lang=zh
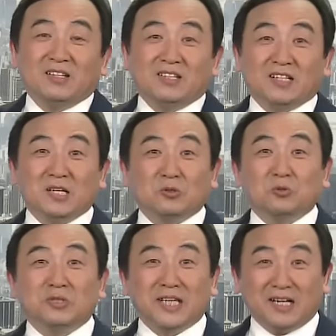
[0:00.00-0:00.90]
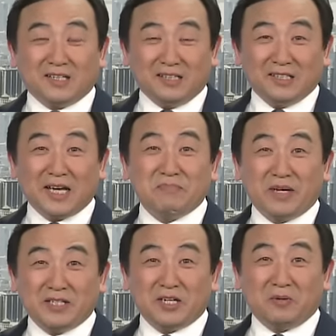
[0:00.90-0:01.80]
那他出现了，应该
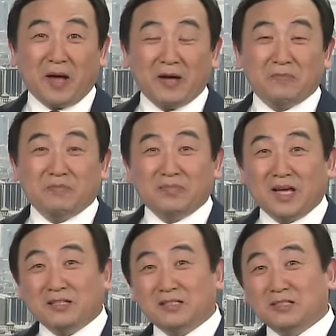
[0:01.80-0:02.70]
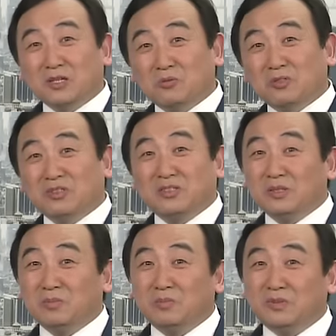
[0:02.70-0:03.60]
没事儿吧？但是投资
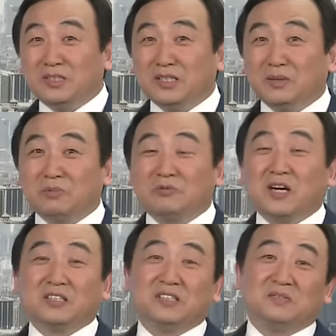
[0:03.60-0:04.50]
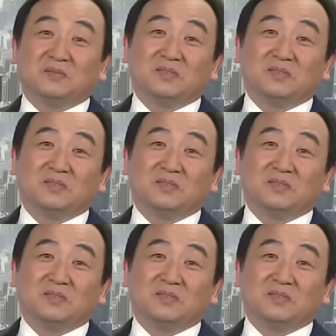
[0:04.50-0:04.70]
者心里不放心。